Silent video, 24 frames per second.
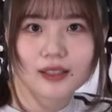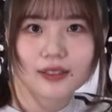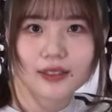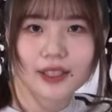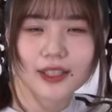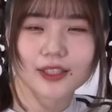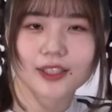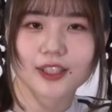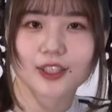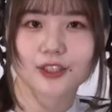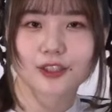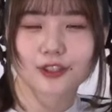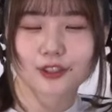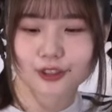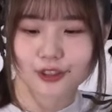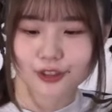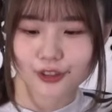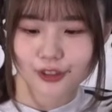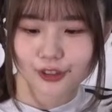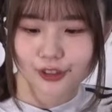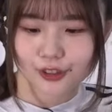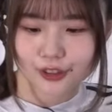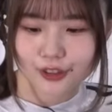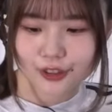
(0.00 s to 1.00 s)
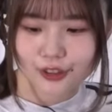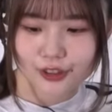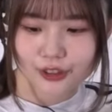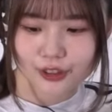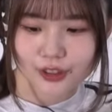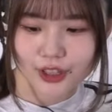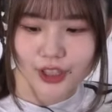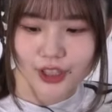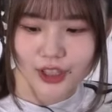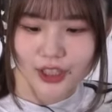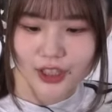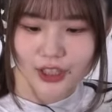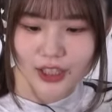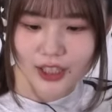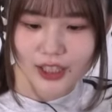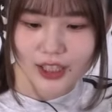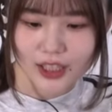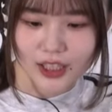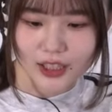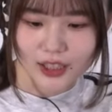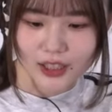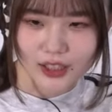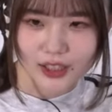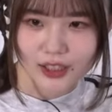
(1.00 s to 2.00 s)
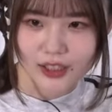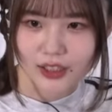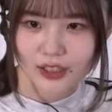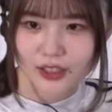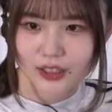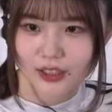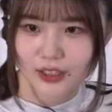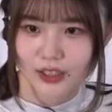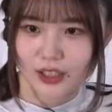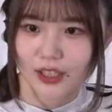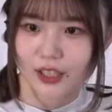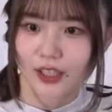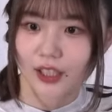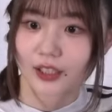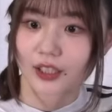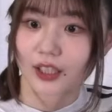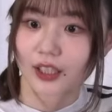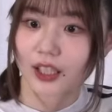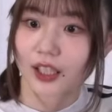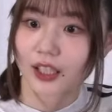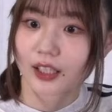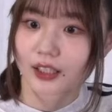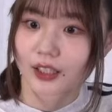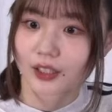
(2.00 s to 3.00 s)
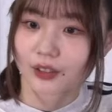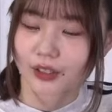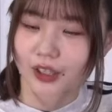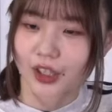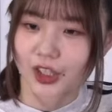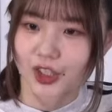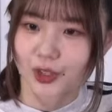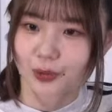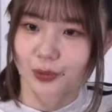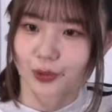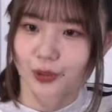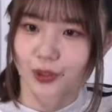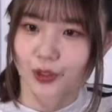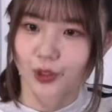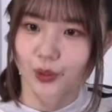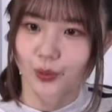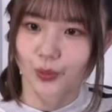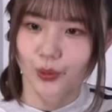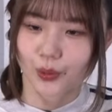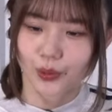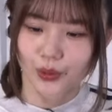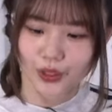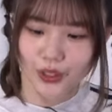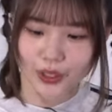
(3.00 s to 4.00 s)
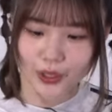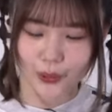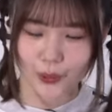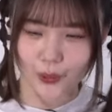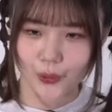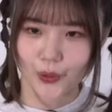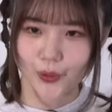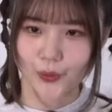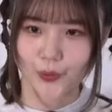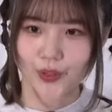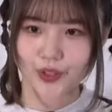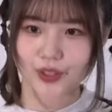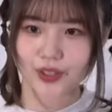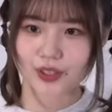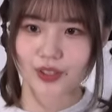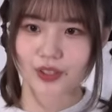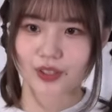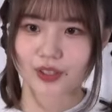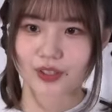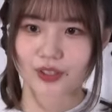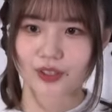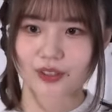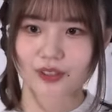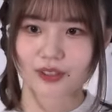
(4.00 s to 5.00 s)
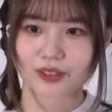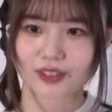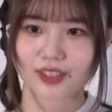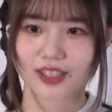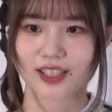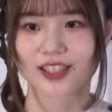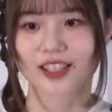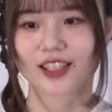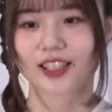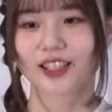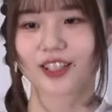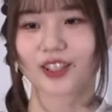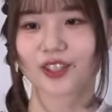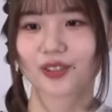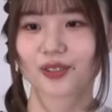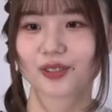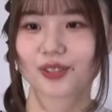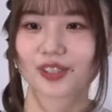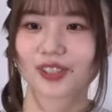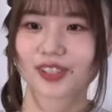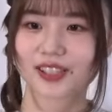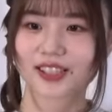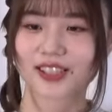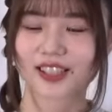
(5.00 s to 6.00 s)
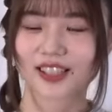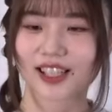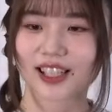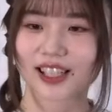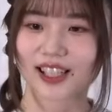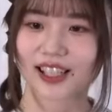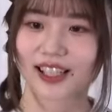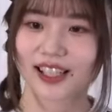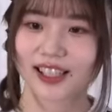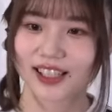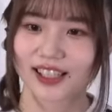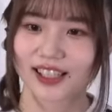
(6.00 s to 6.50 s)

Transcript: できる素敵な映画な映画だなって私も思っております。確かに有識者が